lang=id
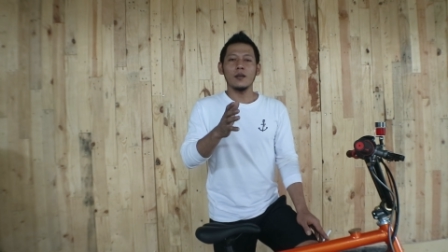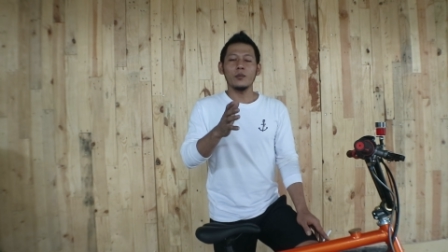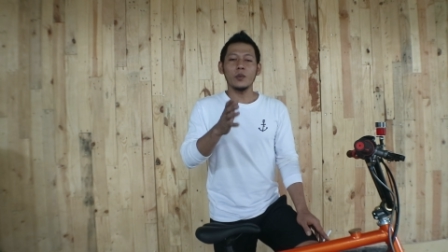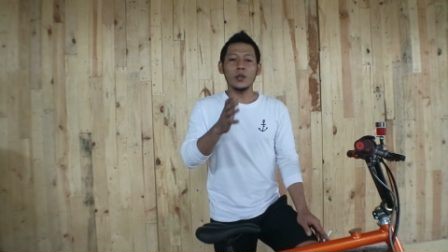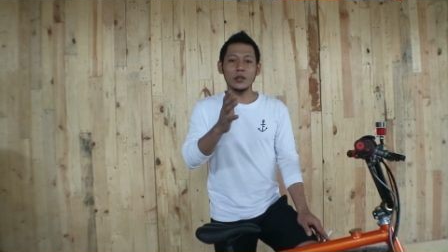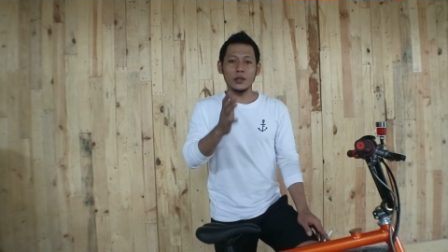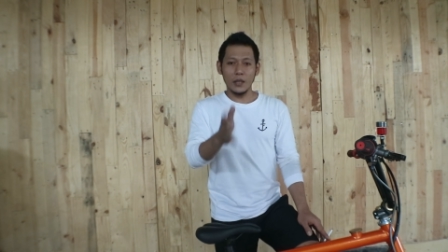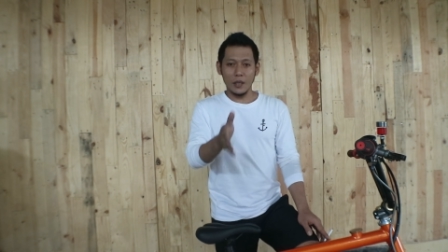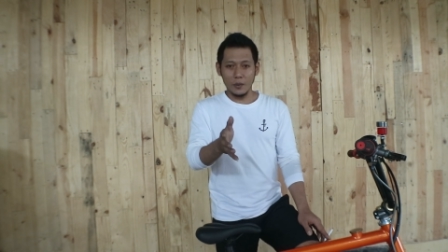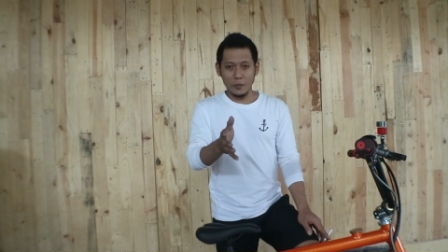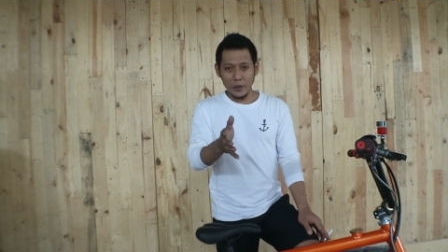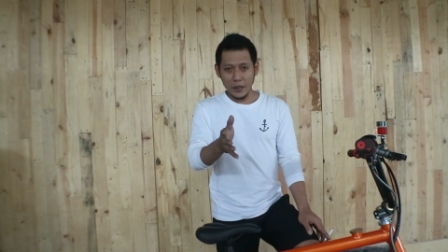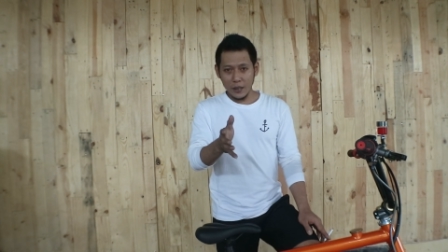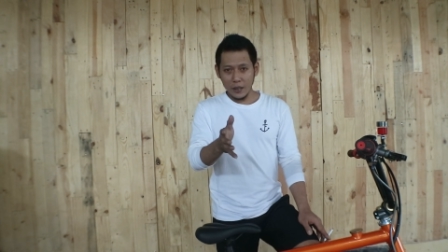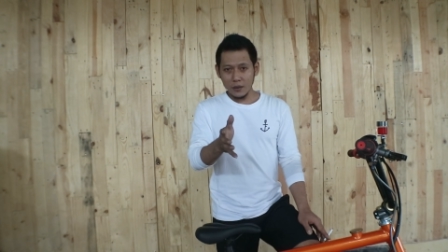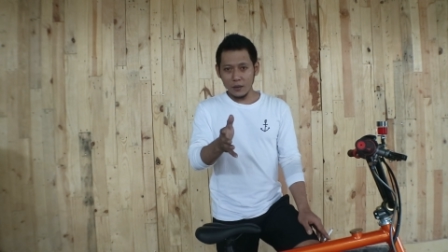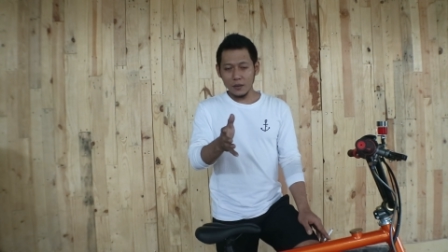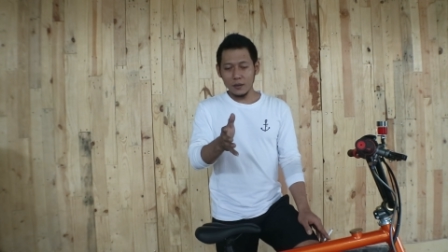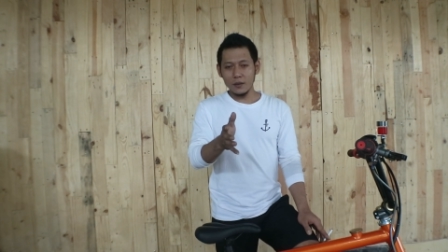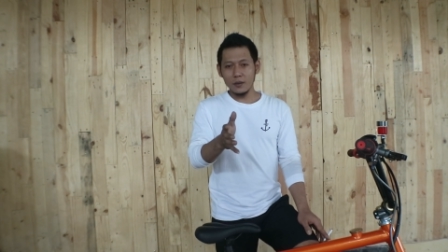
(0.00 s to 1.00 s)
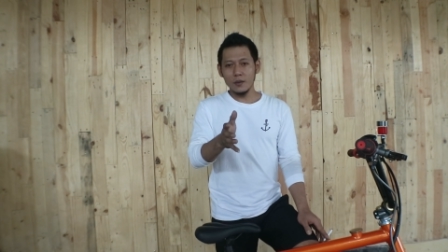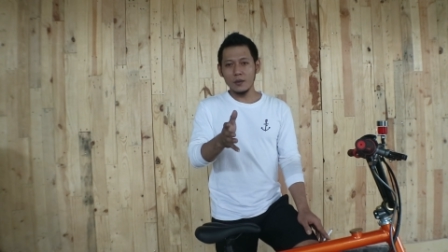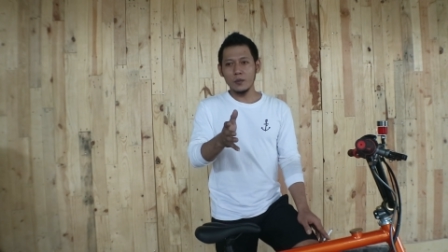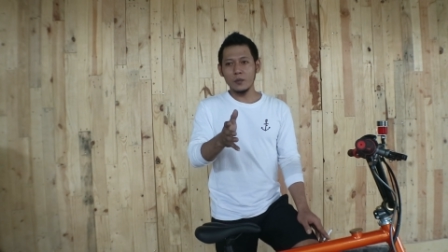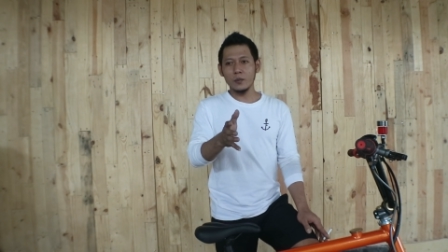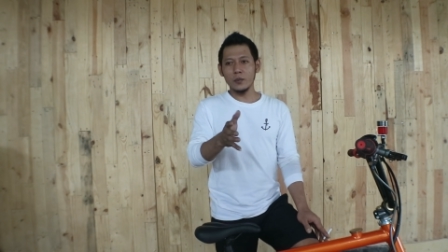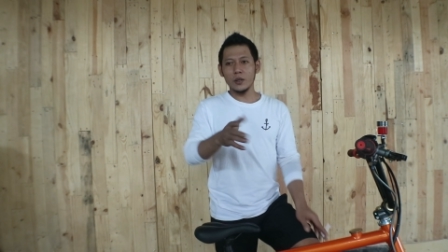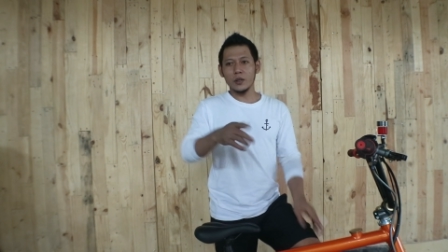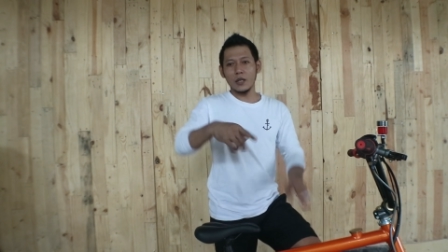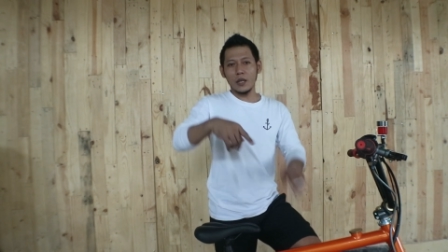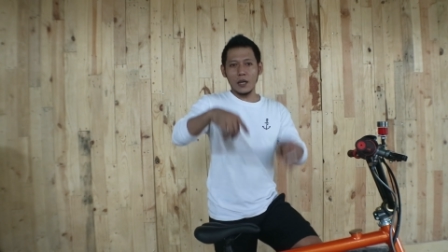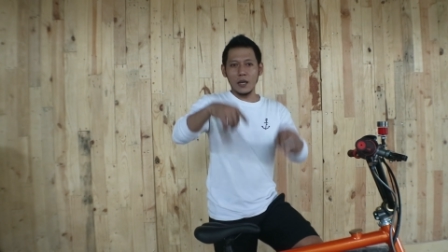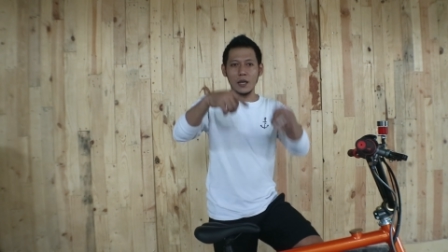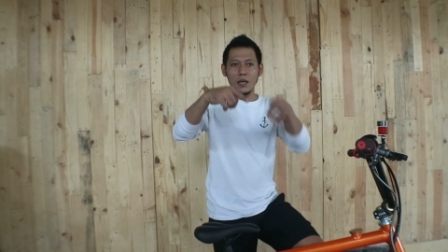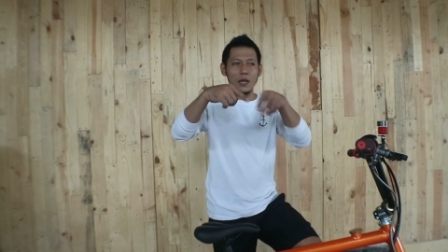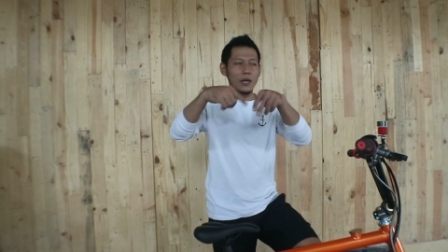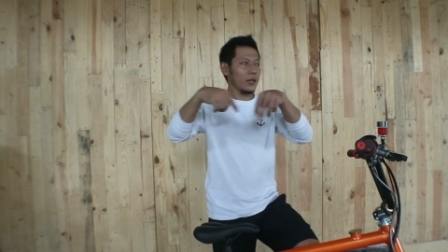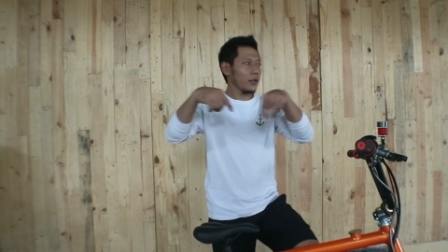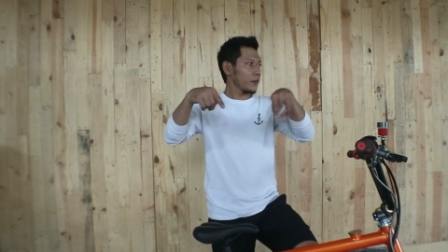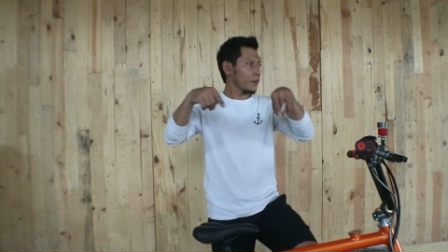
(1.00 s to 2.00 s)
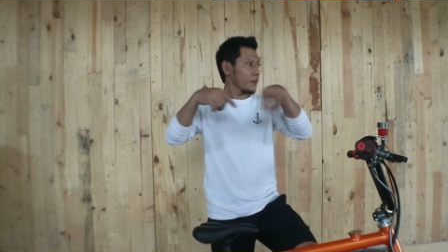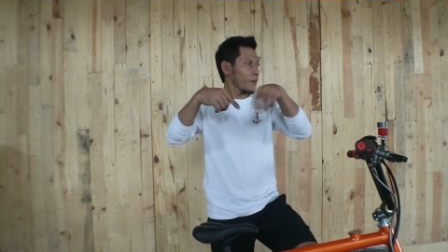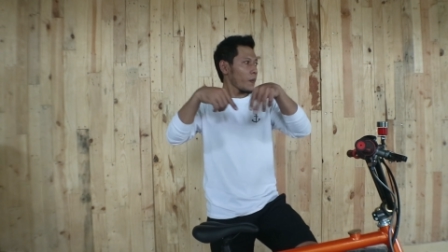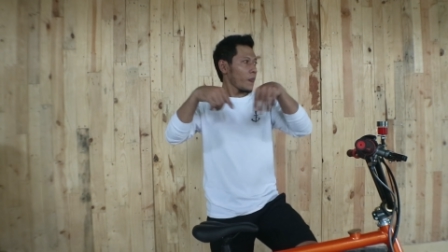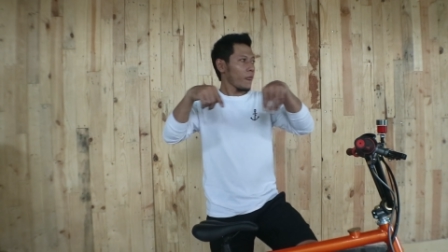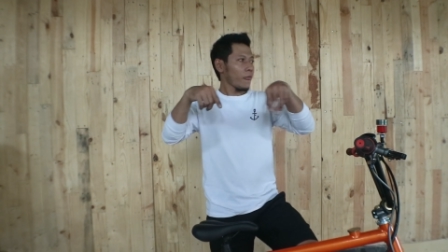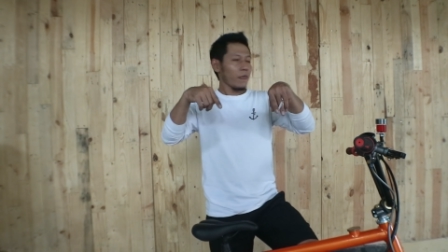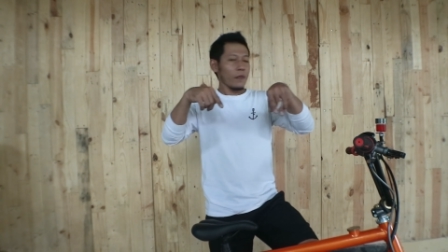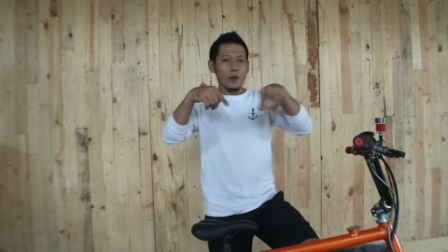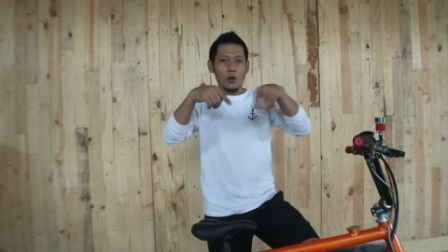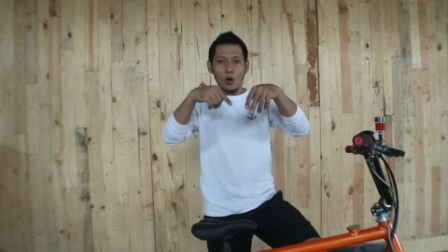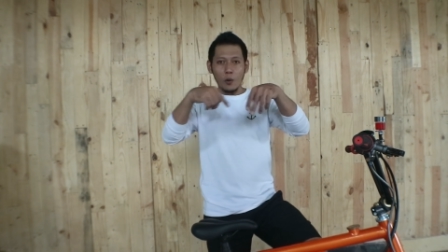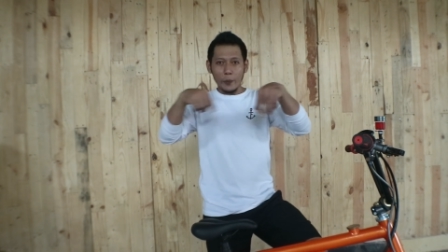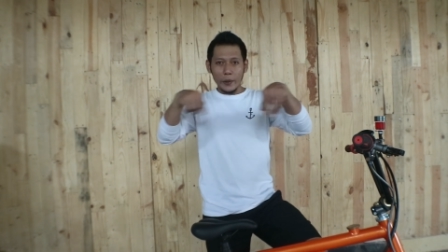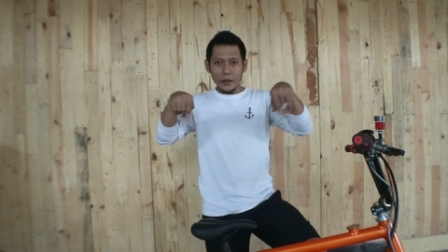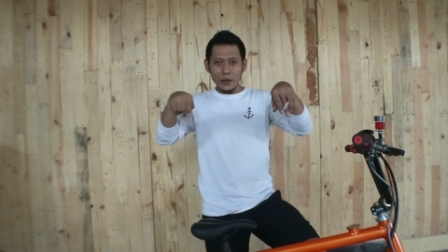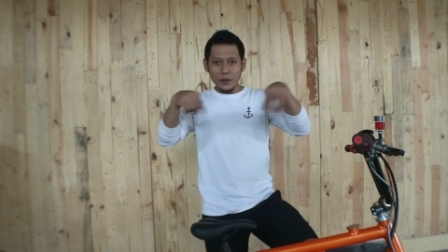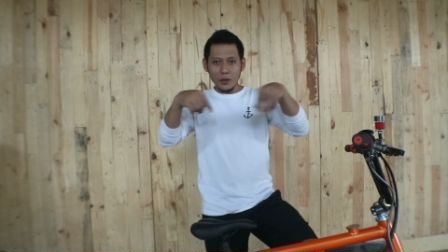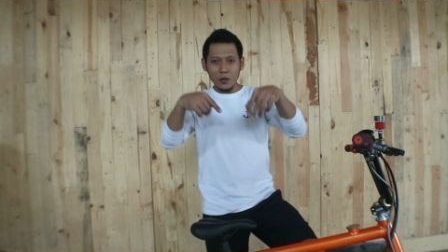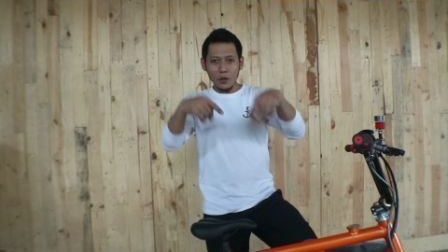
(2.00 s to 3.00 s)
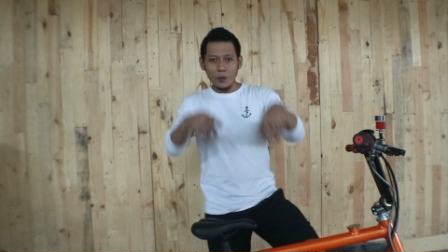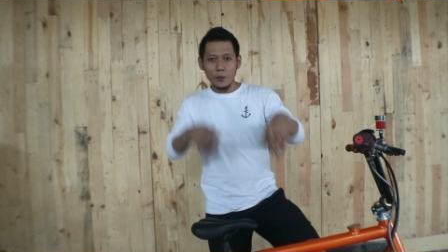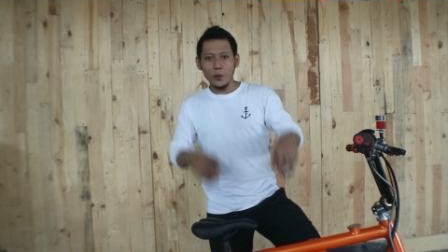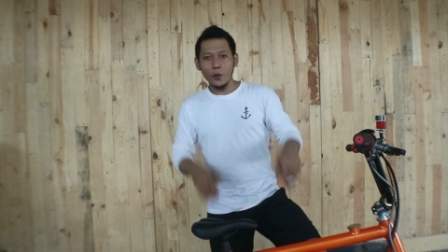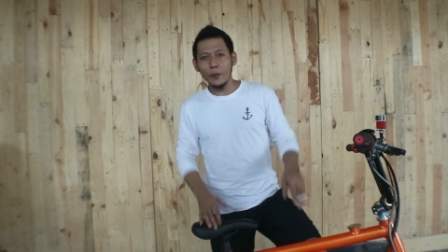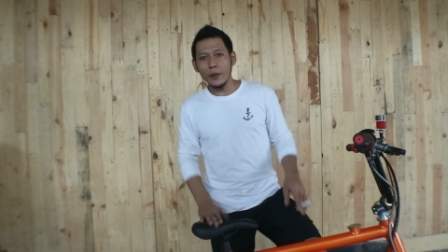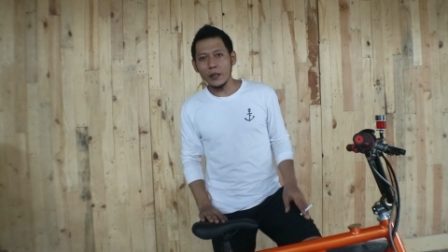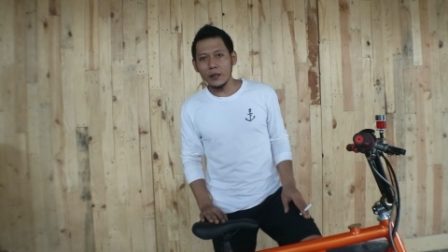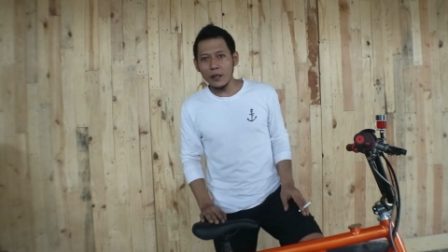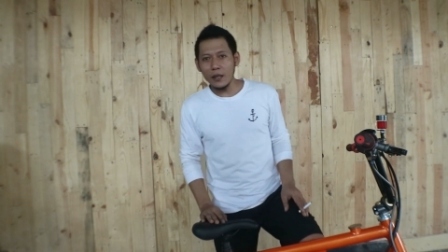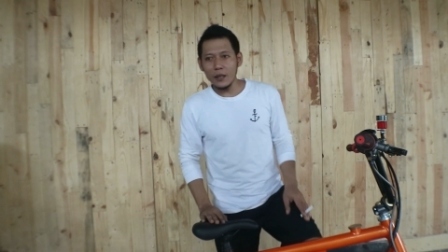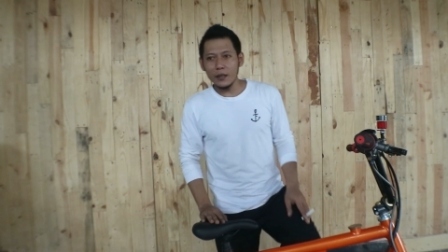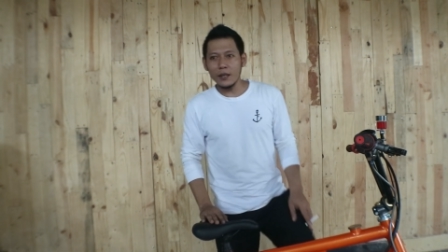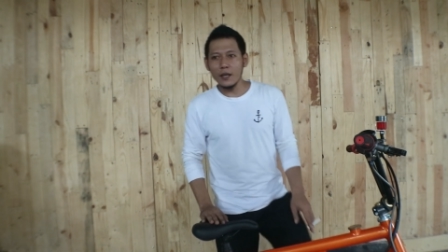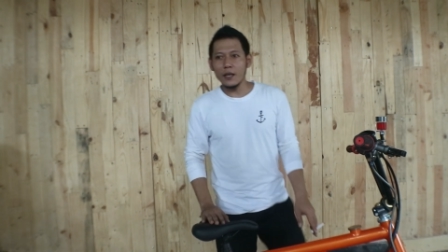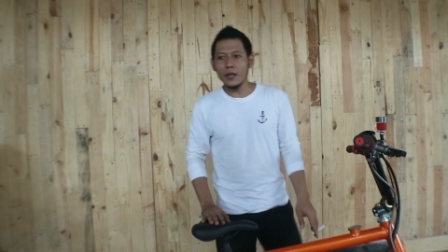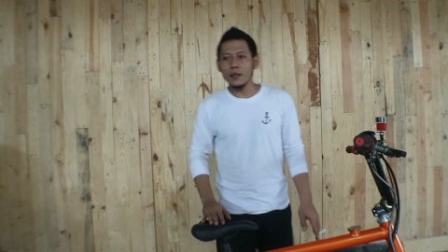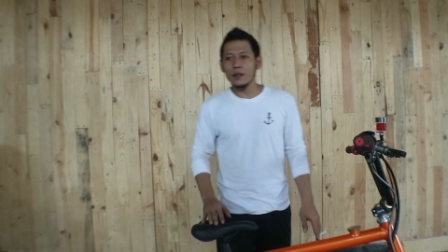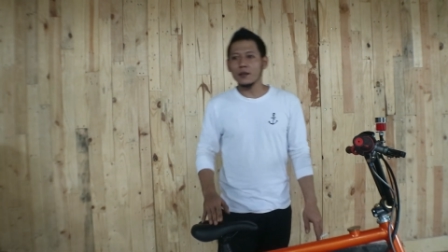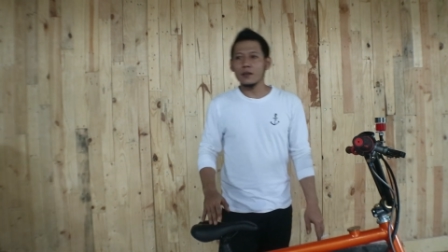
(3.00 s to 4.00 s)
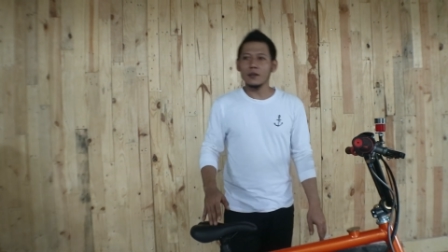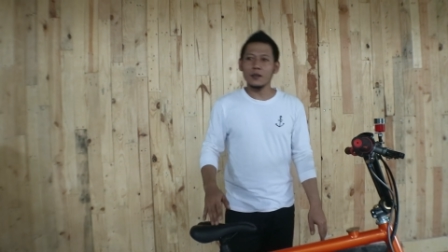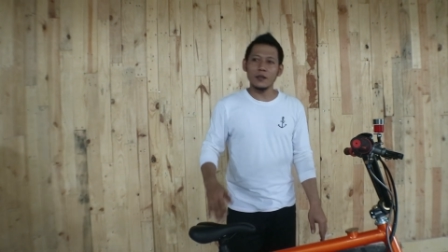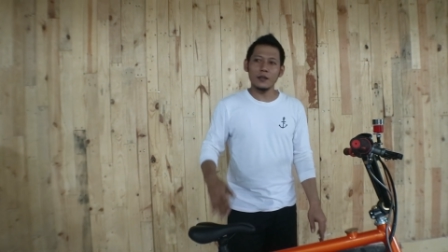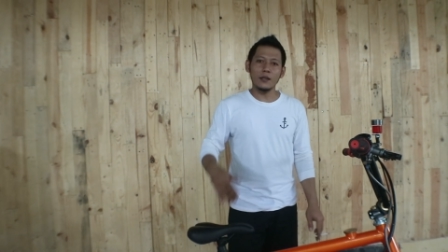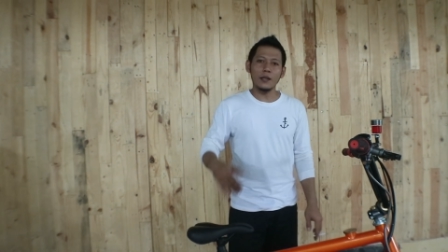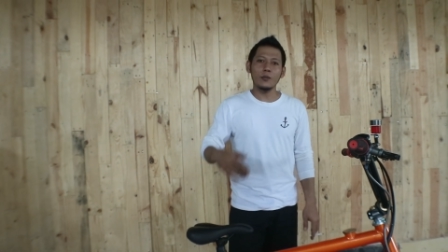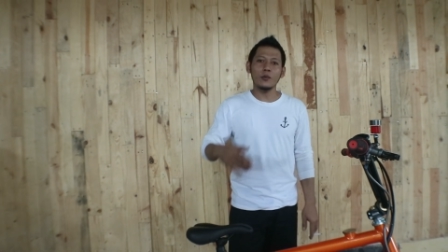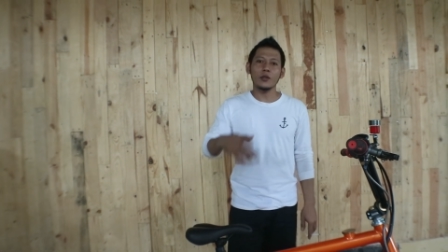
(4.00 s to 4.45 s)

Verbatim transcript: bersahabat bisa komen di kolom komentar dan kita